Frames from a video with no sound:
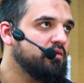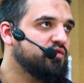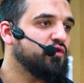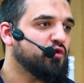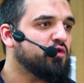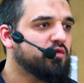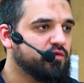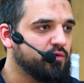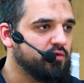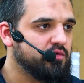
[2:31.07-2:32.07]

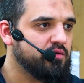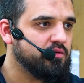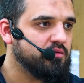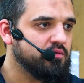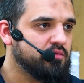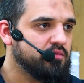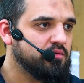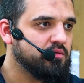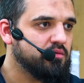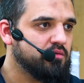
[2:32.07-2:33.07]
zurückzog
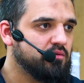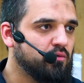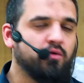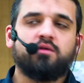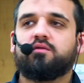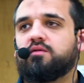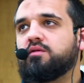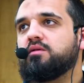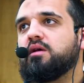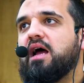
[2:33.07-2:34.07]
und
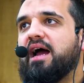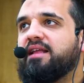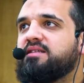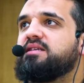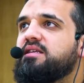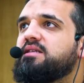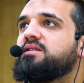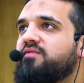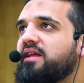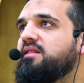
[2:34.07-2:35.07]
ein
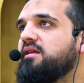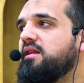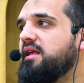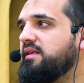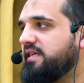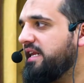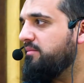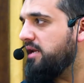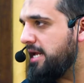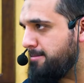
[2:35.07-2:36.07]
Sinneswandel in
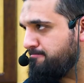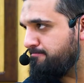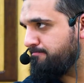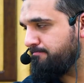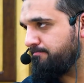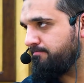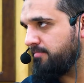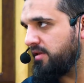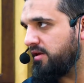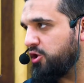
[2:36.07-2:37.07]
seinem Leben
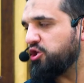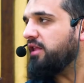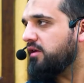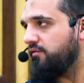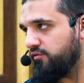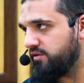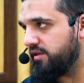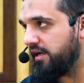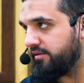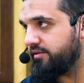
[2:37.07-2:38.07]

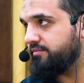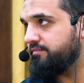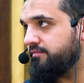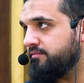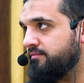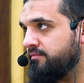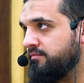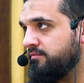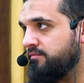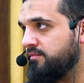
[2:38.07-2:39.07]
stattgefunden hat.
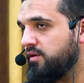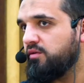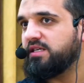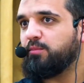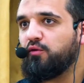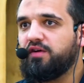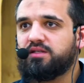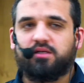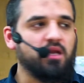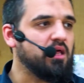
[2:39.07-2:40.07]
Unser Prophet
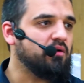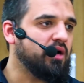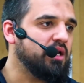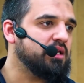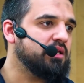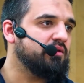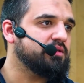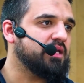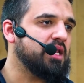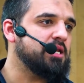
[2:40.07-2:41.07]
sallallahu alaihi
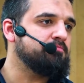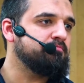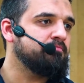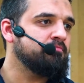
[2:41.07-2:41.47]
wasallam,